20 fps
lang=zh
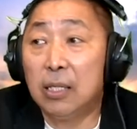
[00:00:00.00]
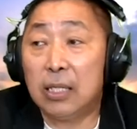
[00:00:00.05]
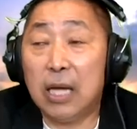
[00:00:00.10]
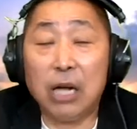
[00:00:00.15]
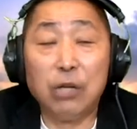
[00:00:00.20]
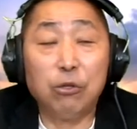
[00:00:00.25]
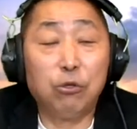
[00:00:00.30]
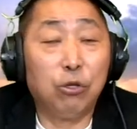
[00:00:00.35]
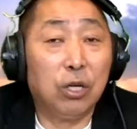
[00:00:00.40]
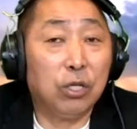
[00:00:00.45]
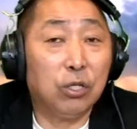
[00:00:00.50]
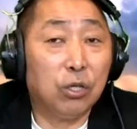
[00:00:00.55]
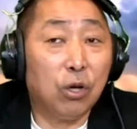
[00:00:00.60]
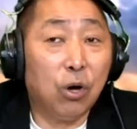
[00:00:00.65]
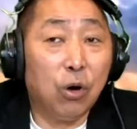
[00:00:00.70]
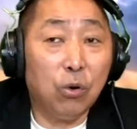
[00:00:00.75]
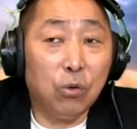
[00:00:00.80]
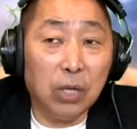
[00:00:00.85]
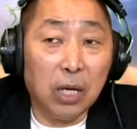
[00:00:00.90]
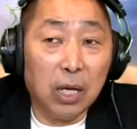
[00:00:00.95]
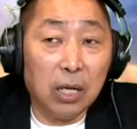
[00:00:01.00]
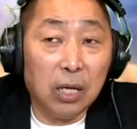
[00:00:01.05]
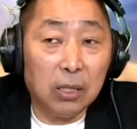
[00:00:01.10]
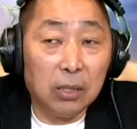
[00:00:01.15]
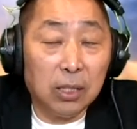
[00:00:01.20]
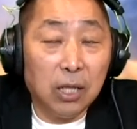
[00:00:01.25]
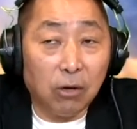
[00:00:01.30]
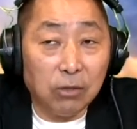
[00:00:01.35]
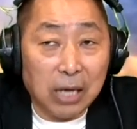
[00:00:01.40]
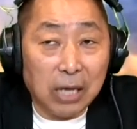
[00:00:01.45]
上去了之后呢，
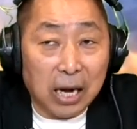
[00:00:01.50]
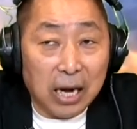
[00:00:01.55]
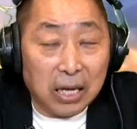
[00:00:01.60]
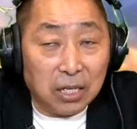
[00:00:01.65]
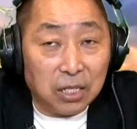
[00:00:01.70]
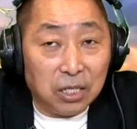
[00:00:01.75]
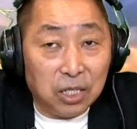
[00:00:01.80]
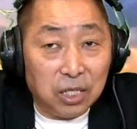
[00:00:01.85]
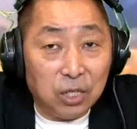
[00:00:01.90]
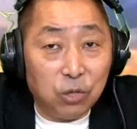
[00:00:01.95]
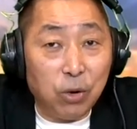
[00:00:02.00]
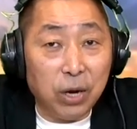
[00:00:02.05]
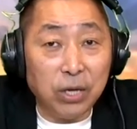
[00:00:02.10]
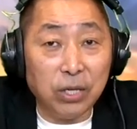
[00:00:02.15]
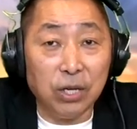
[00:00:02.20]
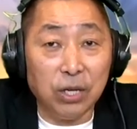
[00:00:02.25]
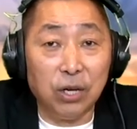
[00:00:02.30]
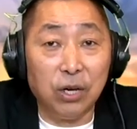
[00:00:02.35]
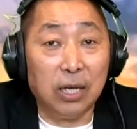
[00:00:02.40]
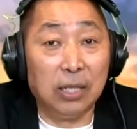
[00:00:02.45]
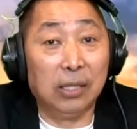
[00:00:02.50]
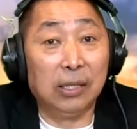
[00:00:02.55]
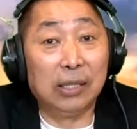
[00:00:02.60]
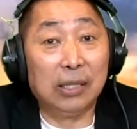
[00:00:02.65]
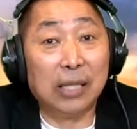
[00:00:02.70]
掉下来的机会呢很